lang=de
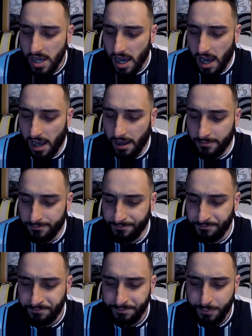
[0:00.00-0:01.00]

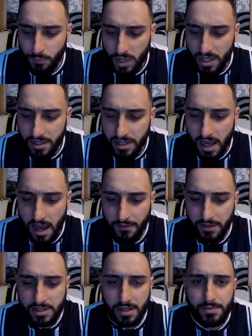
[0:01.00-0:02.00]
Ähm, ja,
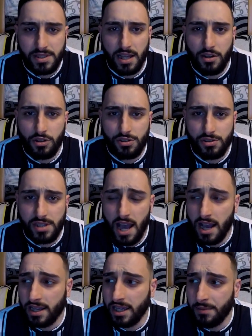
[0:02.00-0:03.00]
was gibt es da noch zu
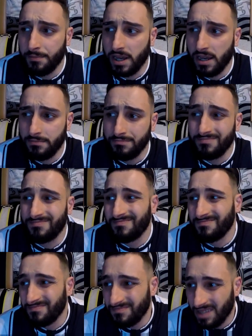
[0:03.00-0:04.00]
sagen eben? Ähm,
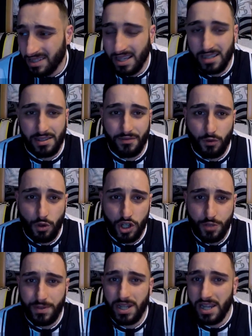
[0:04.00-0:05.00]
das erste
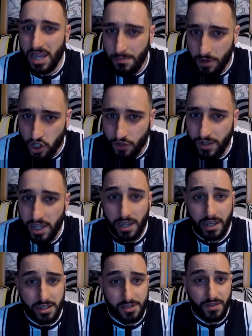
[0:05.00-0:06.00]
Frühjahrsspiel immer
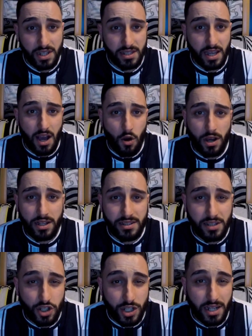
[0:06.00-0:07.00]
schwierig. Es wird ja auch an
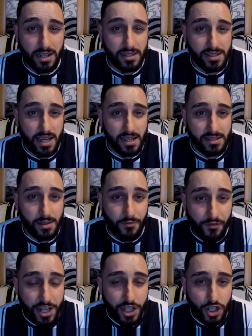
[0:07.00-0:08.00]
dieser Stelle das erste
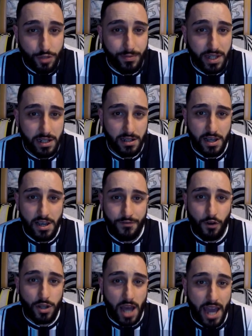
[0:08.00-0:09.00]
Pflichtspiel
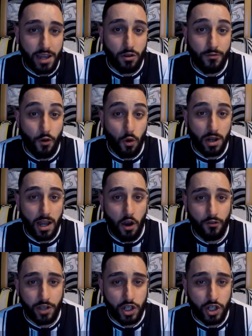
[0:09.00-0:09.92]
von Heiko Vogel auf der